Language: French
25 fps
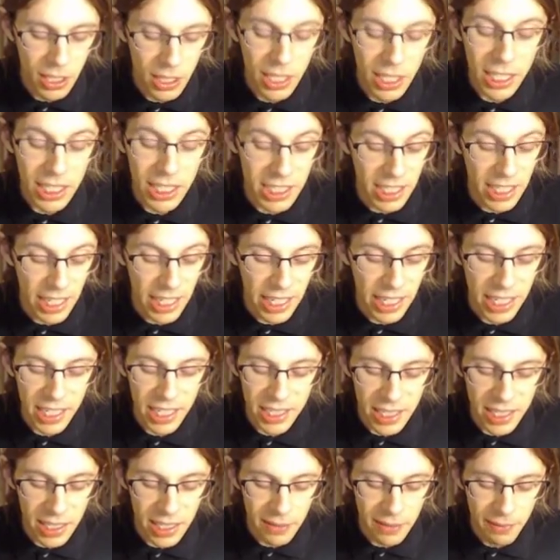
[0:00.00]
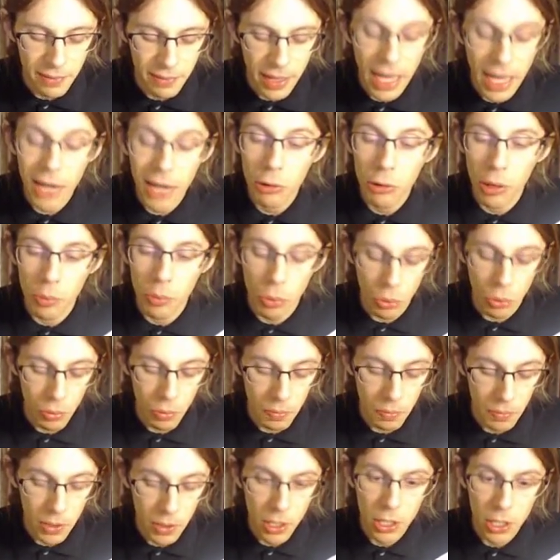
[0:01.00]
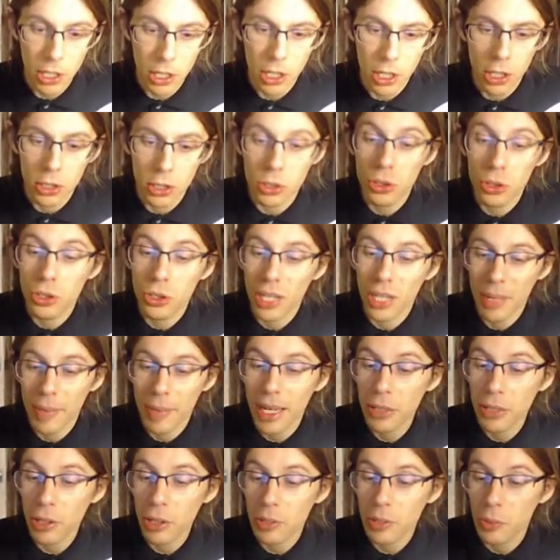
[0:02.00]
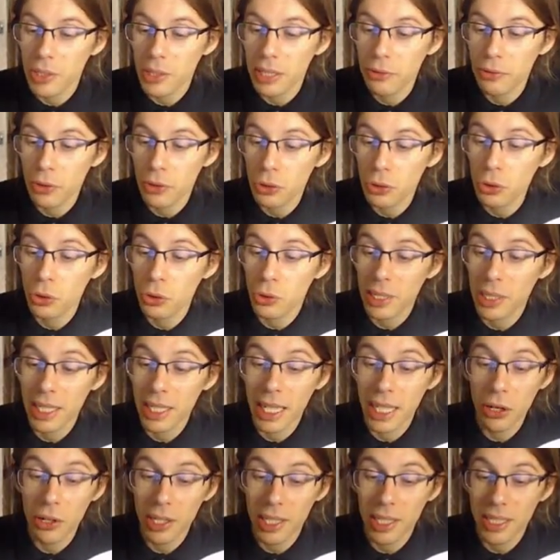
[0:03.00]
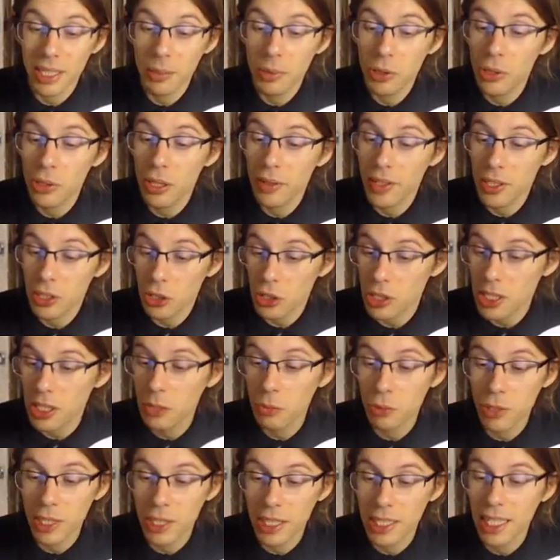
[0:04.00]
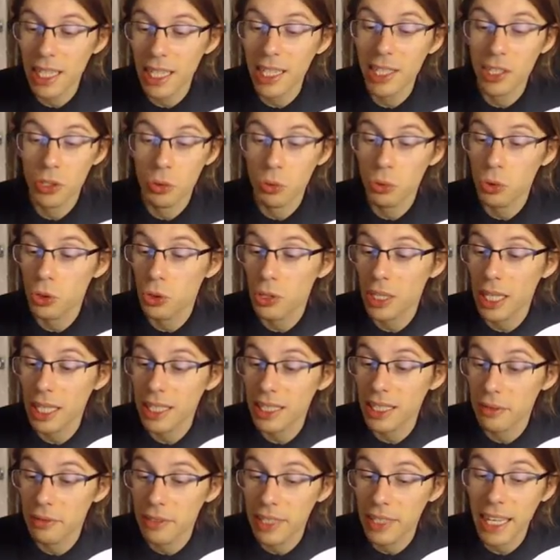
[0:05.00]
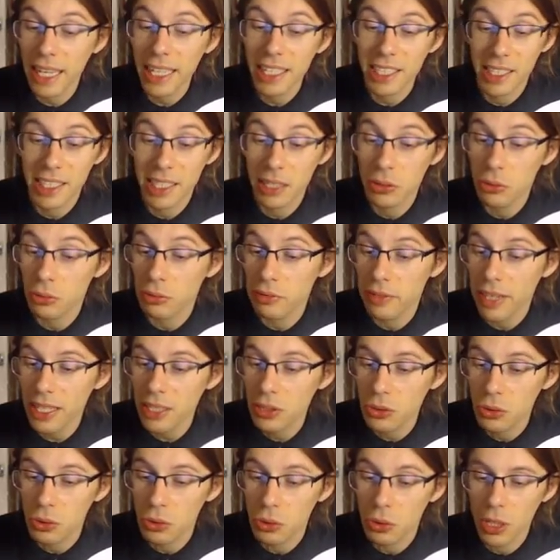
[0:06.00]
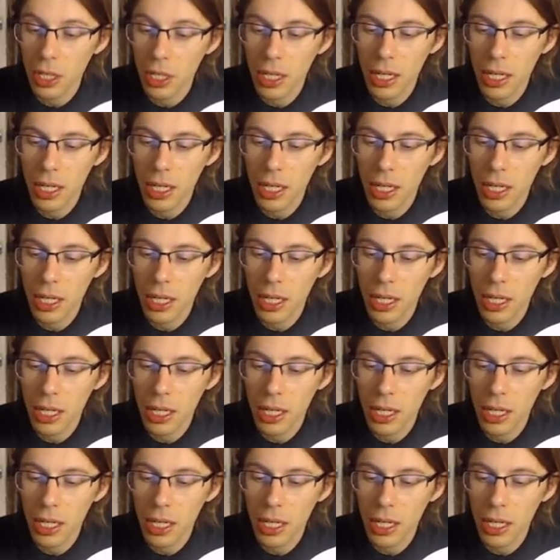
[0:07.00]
Je n'ai rien dit. À quoi bon Tu te serais maladroitement défendu en déclarant que les habitudes avaient changé depuis des âges où se garder vierge était une vertu,